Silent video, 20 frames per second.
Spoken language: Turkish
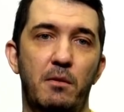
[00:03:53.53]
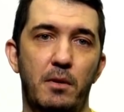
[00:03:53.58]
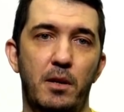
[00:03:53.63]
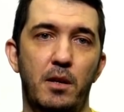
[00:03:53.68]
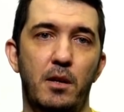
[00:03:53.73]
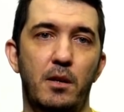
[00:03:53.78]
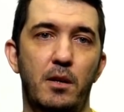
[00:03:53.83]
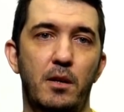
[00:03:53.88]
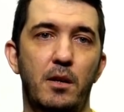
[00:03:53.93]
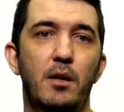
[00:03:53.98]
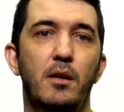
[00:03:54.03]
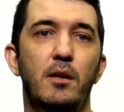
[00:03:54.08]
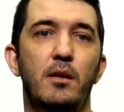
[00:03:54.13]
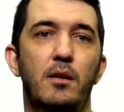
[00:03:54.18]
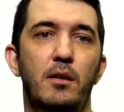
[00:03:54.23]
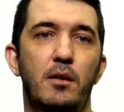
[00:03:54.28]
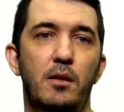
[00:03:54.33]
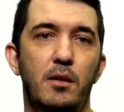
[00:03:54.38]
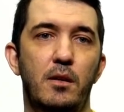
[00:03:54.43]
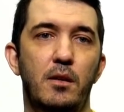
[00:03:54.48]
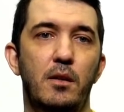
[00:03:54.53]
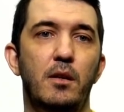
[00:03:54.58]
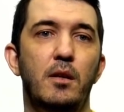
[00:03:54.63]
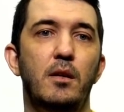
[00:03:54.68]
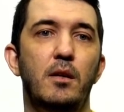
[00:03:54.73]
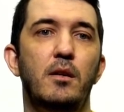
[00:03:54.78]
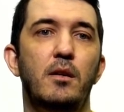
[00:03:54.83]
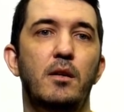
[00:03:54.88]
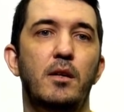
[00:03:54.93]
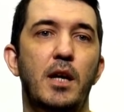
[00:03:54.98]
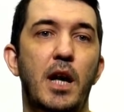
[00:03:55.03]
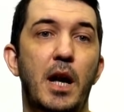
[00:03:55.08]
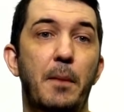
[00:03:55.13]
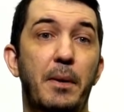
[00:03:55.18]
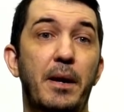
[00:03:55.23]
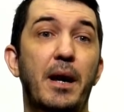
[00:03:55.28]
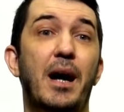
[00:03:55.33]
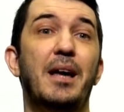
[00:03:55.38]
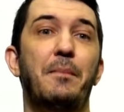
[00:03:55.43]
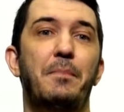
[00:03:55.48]
Tam skorer tamam canım işte
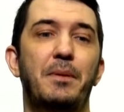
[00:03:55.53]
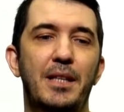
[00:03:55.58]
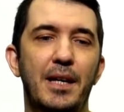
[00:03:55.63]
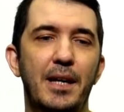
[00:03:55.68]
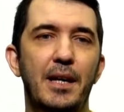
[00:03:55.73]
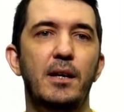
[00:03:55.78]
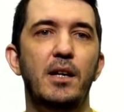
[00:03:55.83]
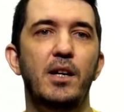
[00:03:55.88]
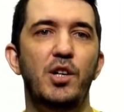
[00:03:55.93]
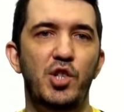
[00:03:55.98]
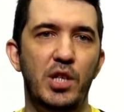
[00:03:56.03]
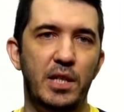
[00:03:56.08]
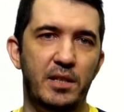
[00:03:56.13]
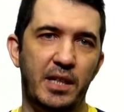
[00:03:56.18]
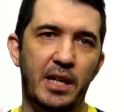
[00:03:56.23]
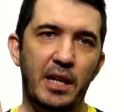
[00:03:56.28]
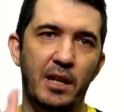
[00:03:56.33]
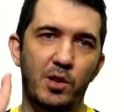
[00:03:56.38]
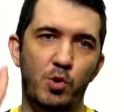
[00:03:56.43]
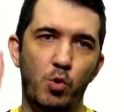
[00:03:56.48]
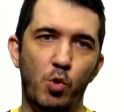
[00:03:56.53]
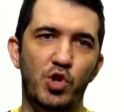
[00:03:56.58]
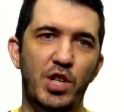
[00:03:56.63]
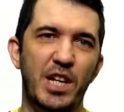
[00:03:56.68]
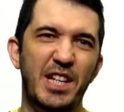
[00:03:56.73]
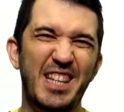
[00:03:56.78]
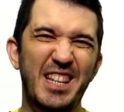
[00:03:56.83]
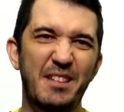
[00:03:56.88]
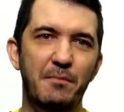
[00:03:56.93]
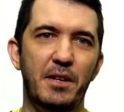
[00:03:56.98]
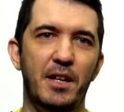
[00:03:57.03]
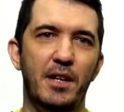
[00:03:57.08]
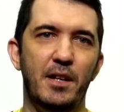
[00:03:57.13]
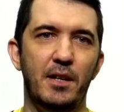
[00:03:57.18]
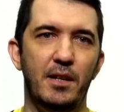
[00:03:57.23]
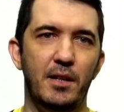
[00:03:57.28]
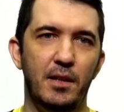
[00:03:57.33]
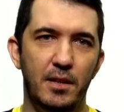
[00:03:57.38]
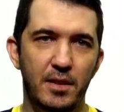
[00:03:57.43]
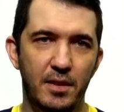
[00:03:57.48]
yani, onu diyorum. Bir de Jesse Carroll çok şey değil mi?
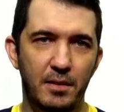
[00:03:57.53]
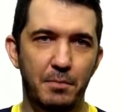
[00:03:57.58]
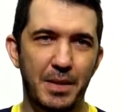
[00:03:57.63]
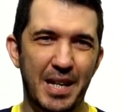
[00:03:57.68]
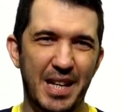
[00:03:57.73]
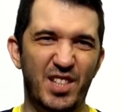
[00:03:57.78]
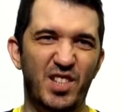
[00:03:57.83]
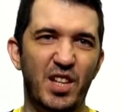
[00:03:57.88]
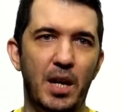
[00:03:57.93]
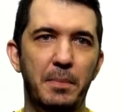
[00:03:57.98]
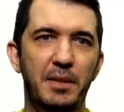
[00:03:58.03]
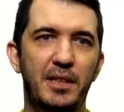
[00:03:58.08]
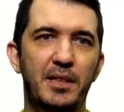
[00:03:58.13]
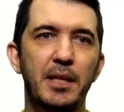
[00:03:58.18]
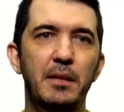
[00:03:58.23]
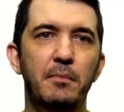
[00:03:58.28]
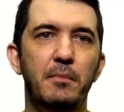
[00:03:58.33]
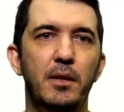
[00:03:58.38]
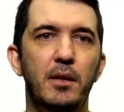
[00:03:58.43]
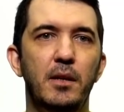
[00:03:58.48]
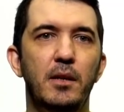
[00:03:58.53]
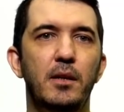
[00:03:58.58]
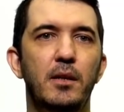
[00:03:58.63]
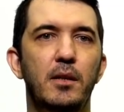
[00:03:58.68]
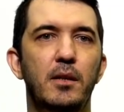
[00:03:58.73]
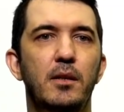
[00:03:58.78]
Ne? Biraz sabit değil mi?